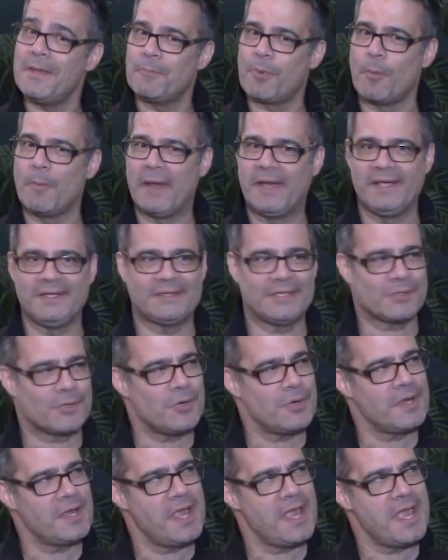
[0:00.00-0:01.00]
pomadita
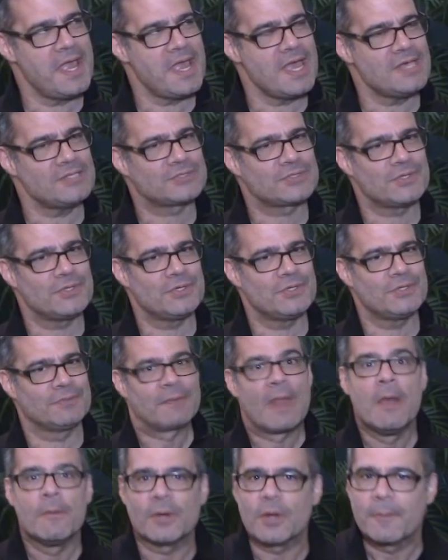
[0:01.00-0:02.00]
pues con
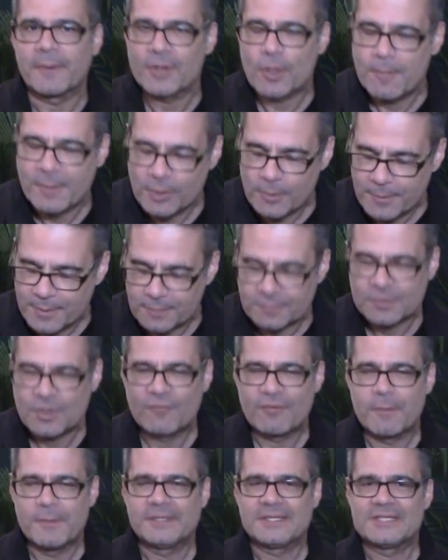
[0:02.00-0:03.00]
eso. Bueno, perdón, perdón, perdón.
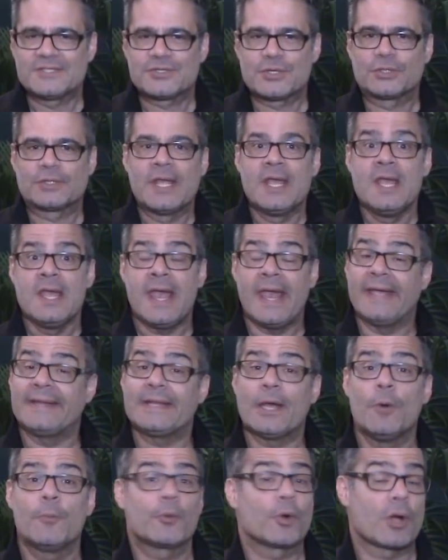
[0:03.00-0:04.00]
No fue mi intención.
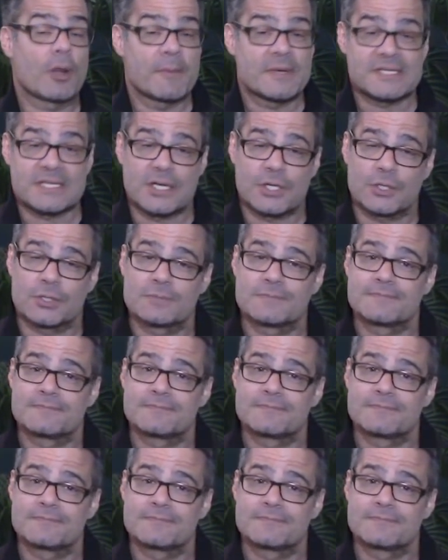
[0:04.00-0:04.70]
Este es un programa serio.